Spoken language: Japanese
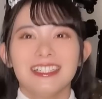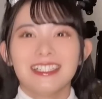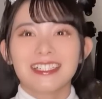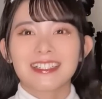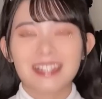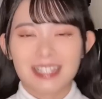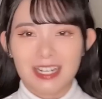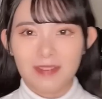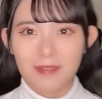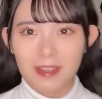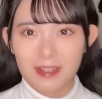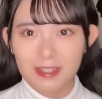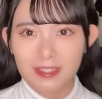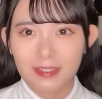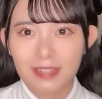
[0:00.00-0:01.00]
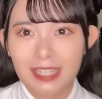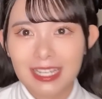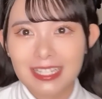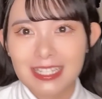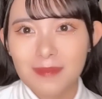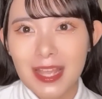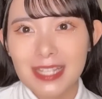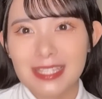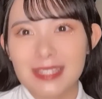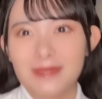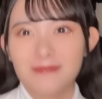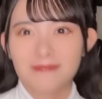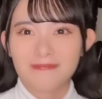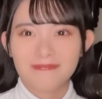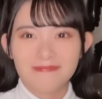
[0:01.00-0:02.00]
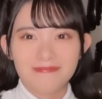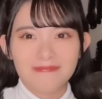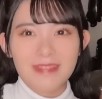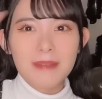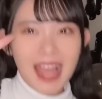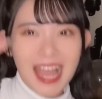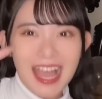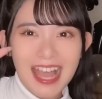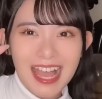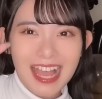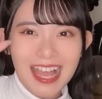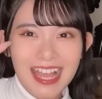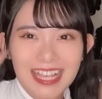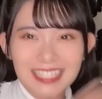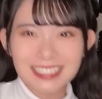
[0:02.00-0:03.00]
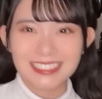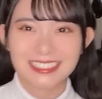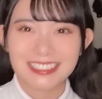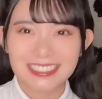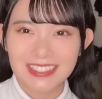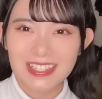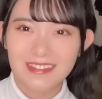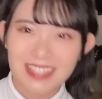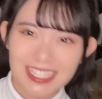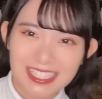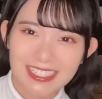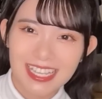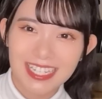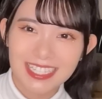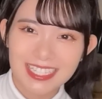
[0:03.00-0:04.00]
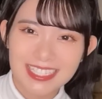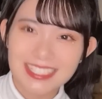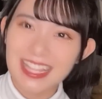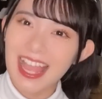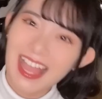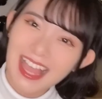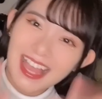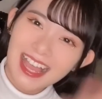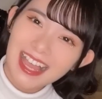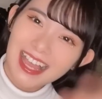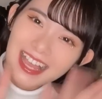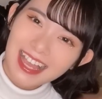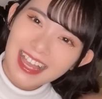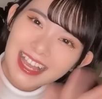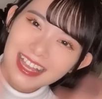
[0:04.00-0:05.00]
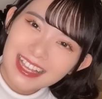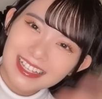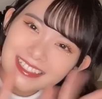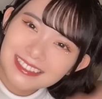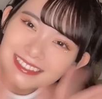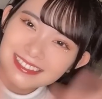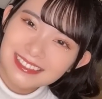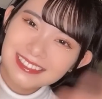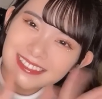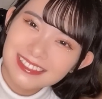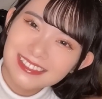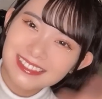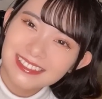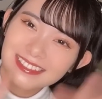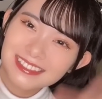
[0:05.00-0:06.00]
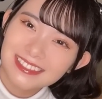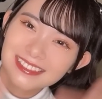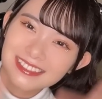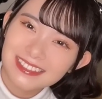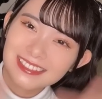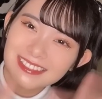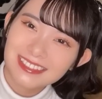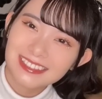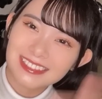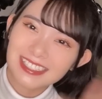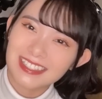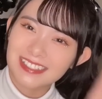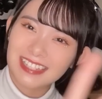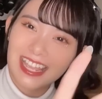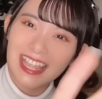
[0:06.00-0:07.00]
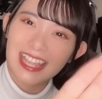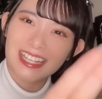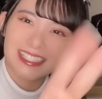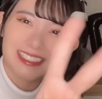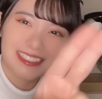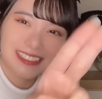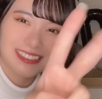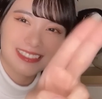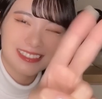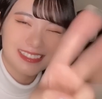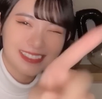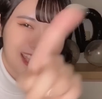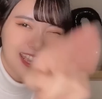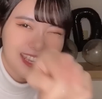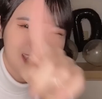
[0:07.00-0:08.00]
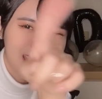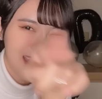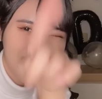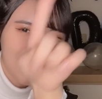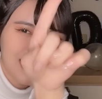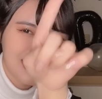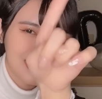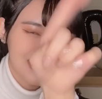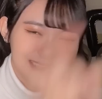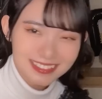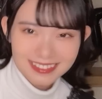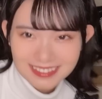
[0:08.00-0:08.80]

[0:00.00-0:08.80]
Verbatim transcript: これからもよろしくお願いいたします。バイバーイ以上、山崎はねでしたよろしくねー。えいえいえい